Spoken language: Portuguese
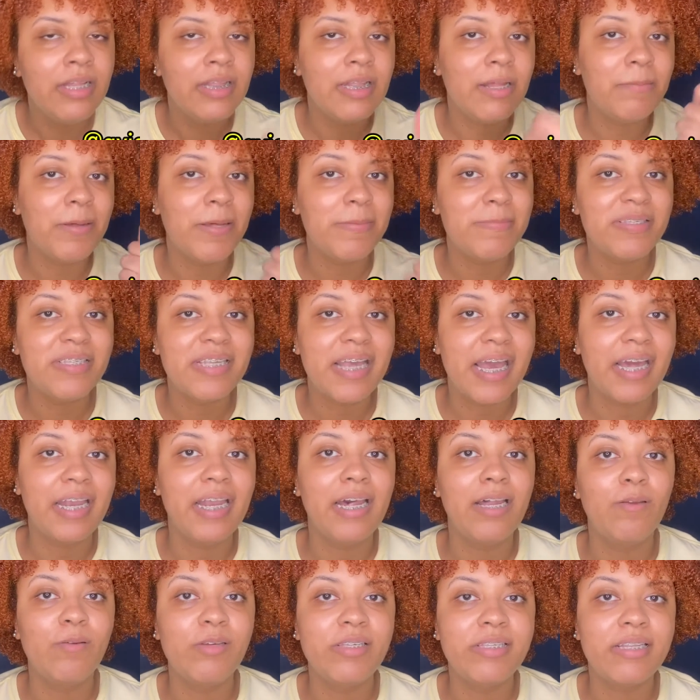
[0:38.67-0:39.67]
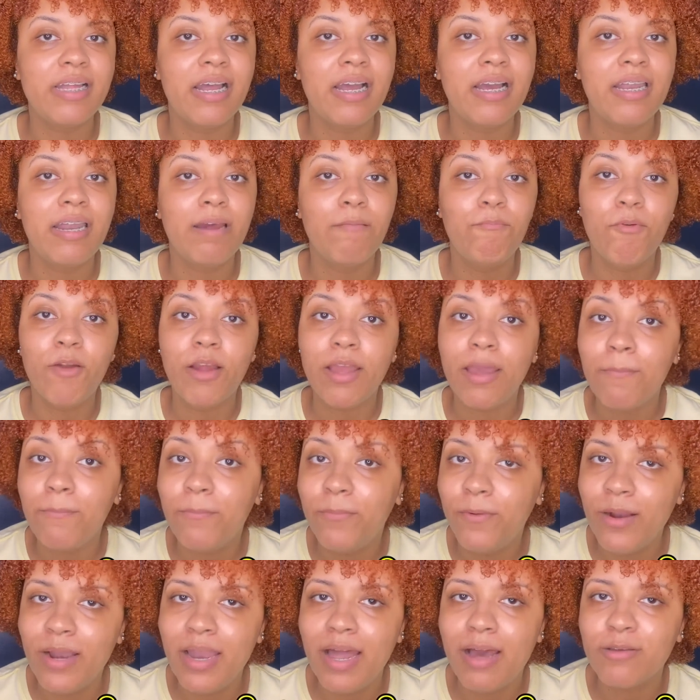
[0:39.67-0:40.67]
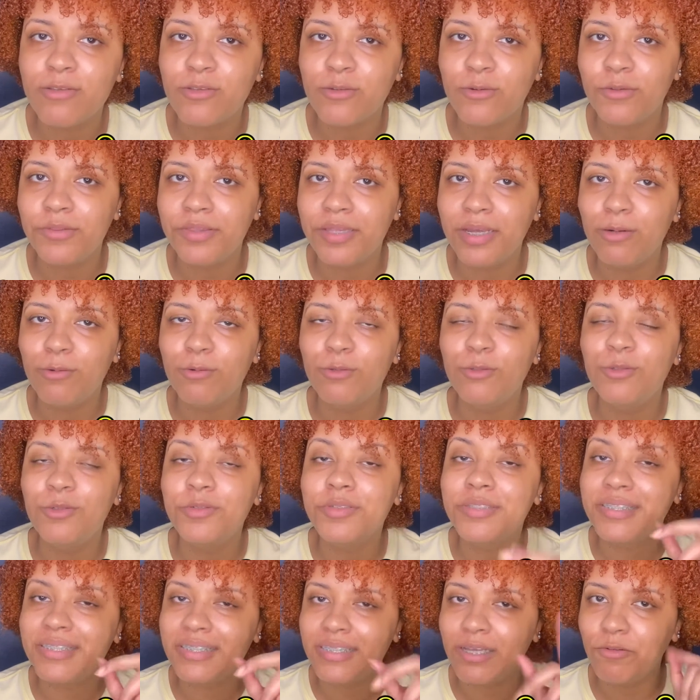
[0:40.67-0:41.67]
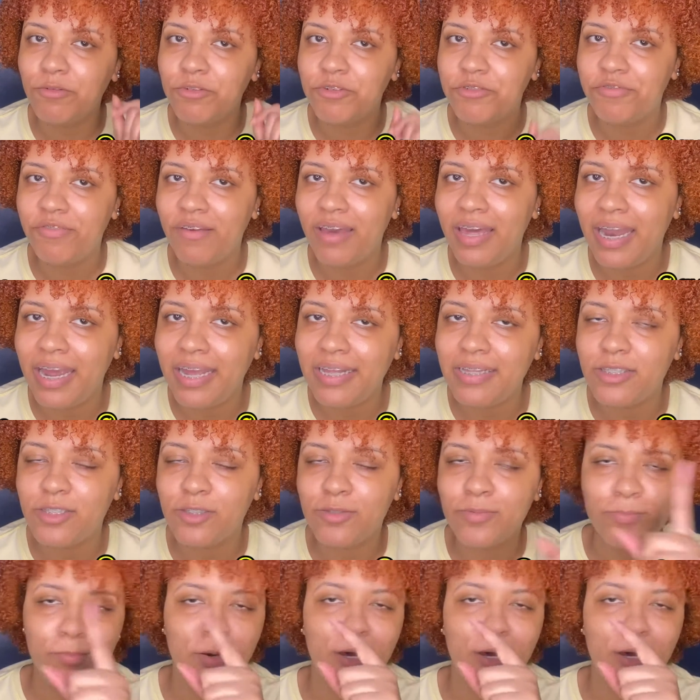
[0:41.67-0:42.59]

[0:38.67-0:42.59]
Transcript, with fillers: Também me segue lá no Instagram, porque por lá os conteúdos são diferentes.